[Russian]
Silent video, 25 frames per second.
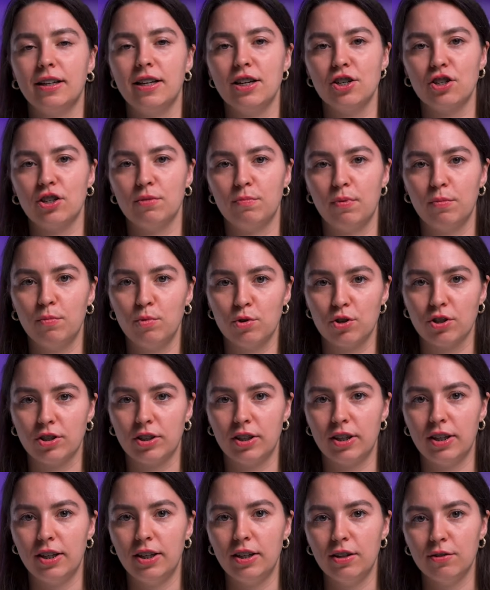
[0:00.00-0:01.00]
конечно,
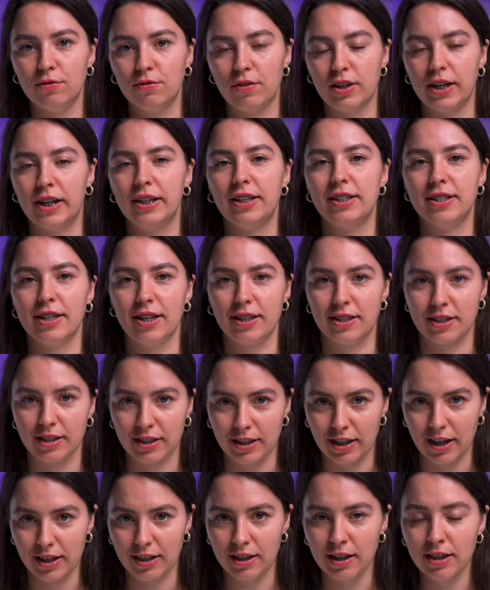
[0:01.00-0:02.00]
поможет и в
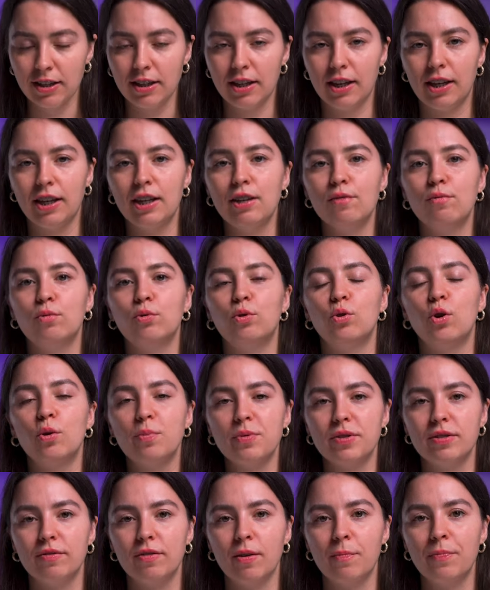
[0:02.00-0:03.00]
организации хранения, и в
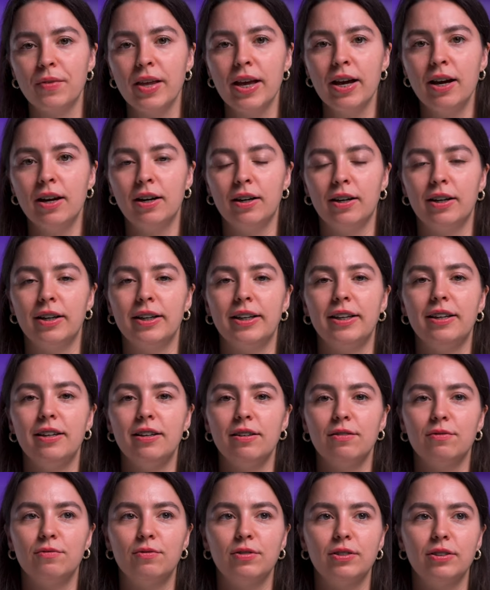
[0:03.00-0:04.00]
удобстве, а,
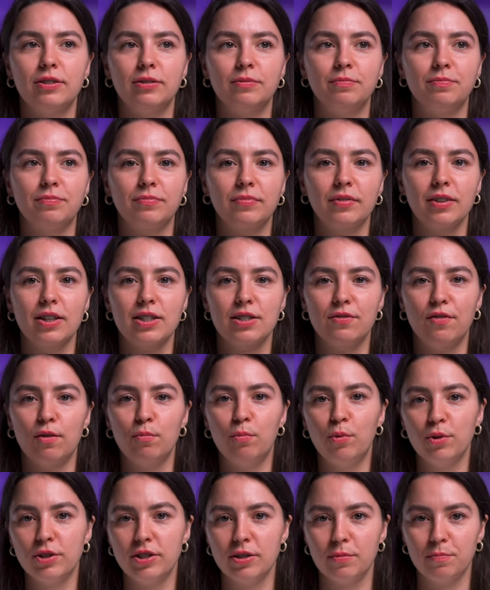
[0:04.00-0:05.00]
и в
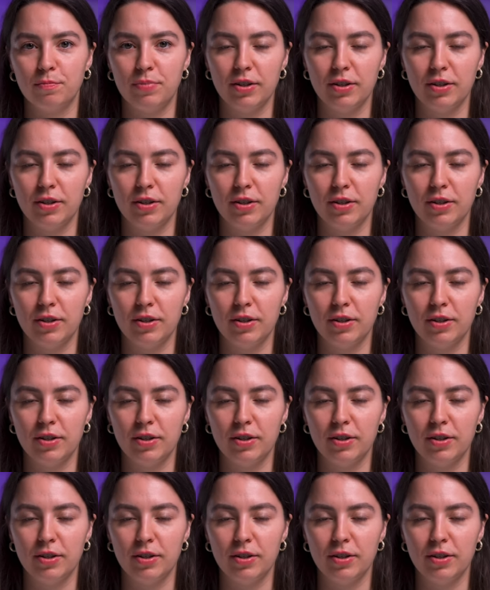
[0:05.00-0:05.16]
свободе